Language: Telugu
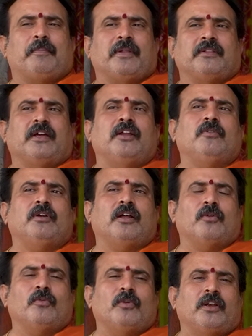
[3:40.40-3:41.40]
ఆ పెద్ద ఆయన కూడా
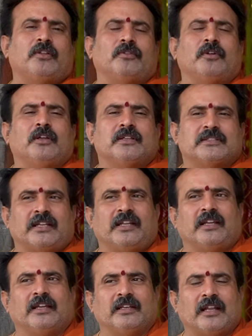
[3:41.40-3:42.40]
అనుకోలేదు సరే
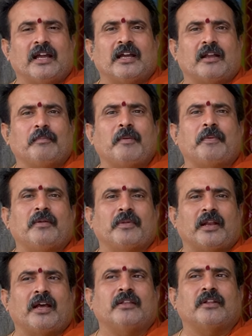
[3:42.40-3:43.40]
నా కర్మఫలం
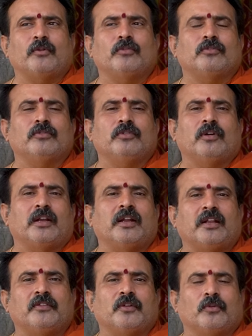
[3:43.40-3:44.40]
ఎలా జరుగుతుందో
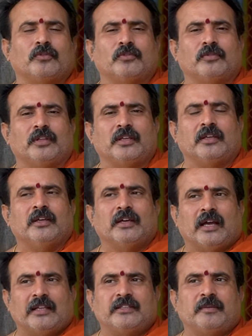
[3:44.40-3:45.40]
అలానే జరుగుతుంది
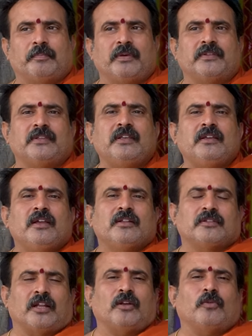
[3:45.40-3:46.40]
అని చెప్పేసి
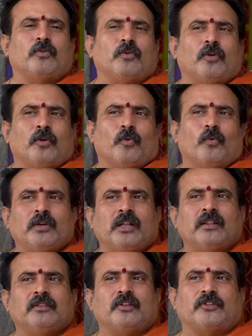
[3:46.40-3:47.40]
తనకు
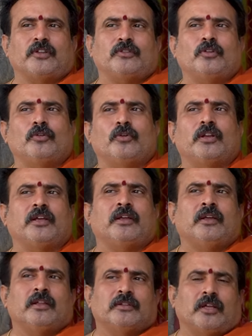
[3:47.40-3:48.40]
ఉన్నంత శక్తిలోనే
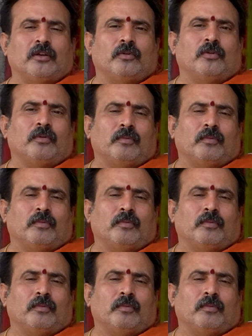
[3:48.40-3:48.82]
తను